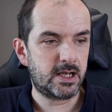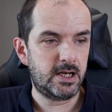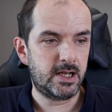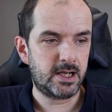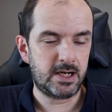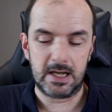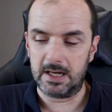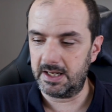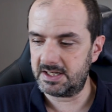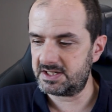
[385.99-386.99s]
que lleguen
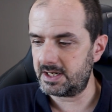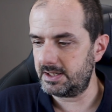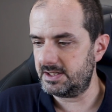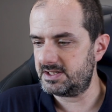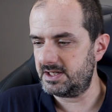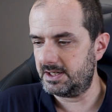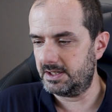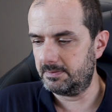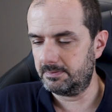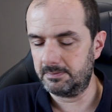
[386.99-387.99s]
Alexa y
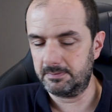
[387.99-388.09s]
Siri.